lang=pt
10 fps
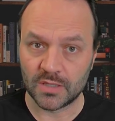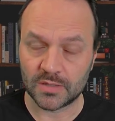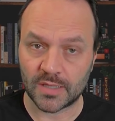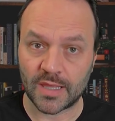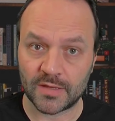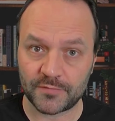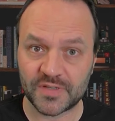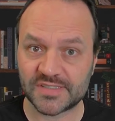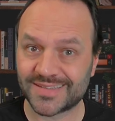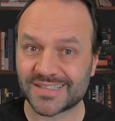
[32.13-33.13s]
É
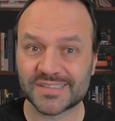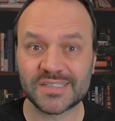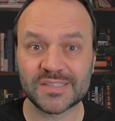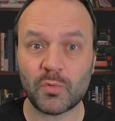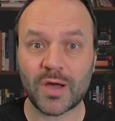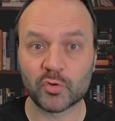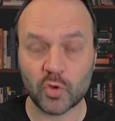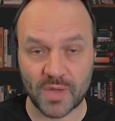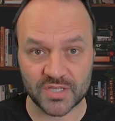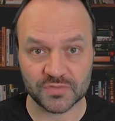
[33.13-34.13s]
fazer a transcrição
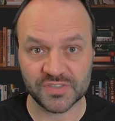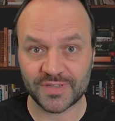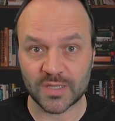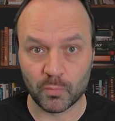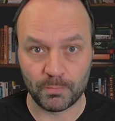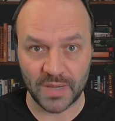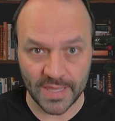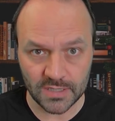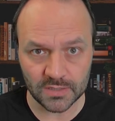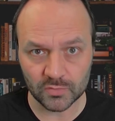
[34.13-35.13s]
automática. Você vai dar um
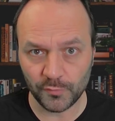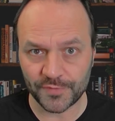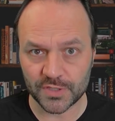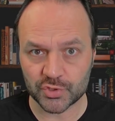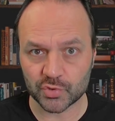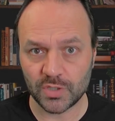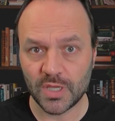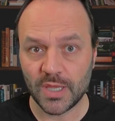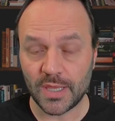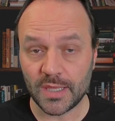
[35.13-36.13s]
play no vídeo
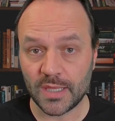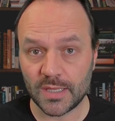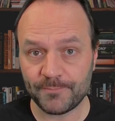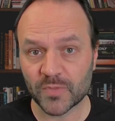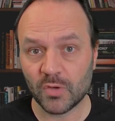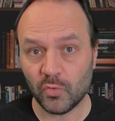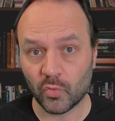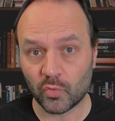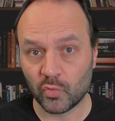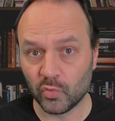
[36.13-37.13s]
e o
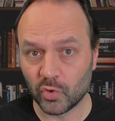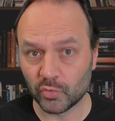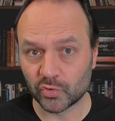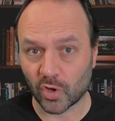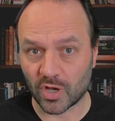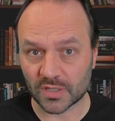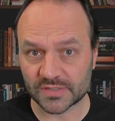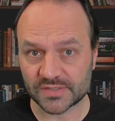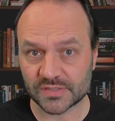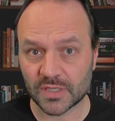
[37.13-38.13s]
Google
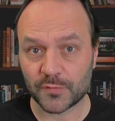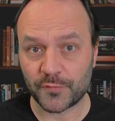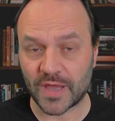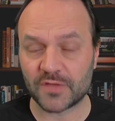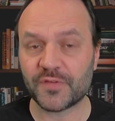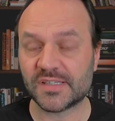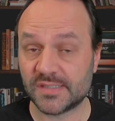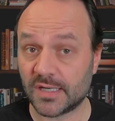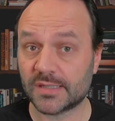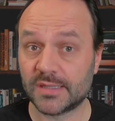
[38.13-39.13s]
Docs vai fazer
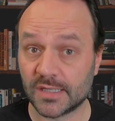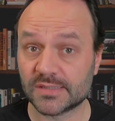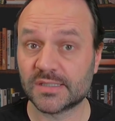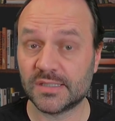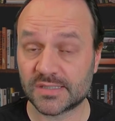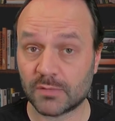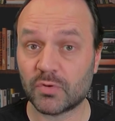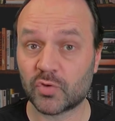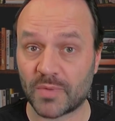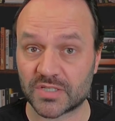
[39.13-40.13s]
a transcrição
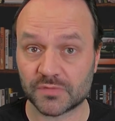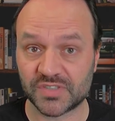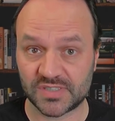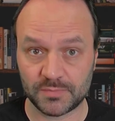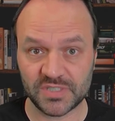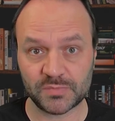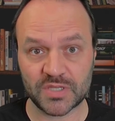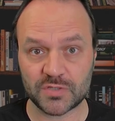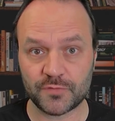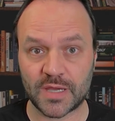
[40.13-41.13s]
automática. Você
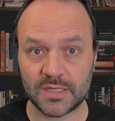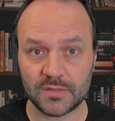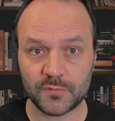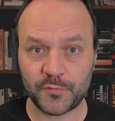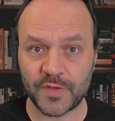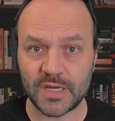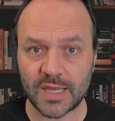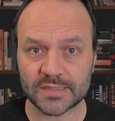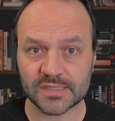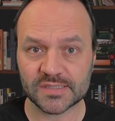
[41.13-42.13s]
simplesmente vai ver a
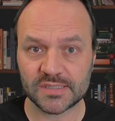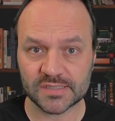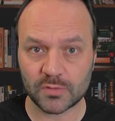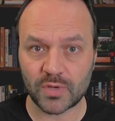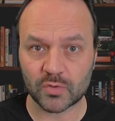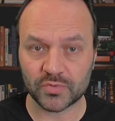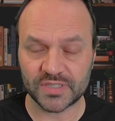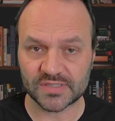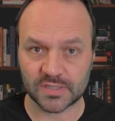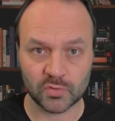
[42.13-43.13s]
transcrição
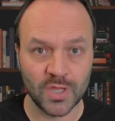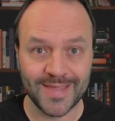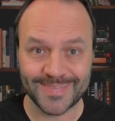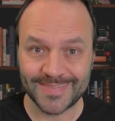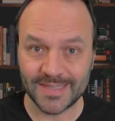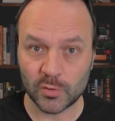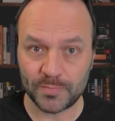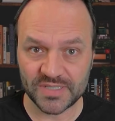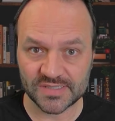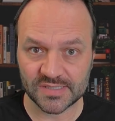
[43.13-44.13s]
acontecendo. Não
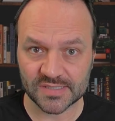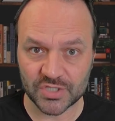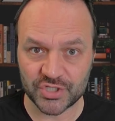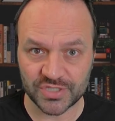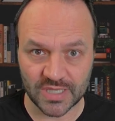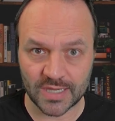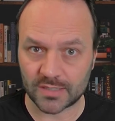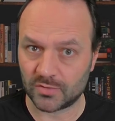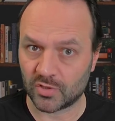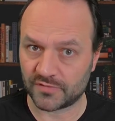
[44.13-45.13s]
precisa digitar
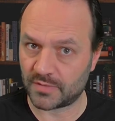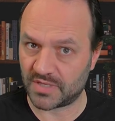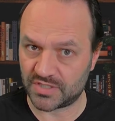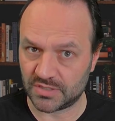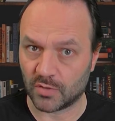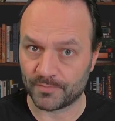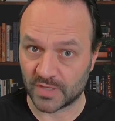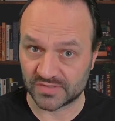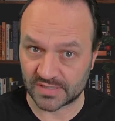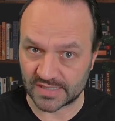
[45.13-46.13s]
novamente, não.
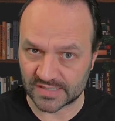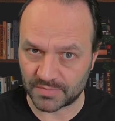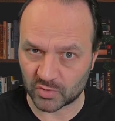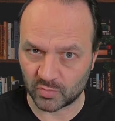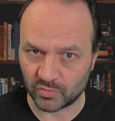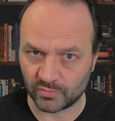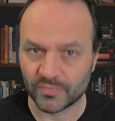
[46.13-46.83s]
Você quer saber como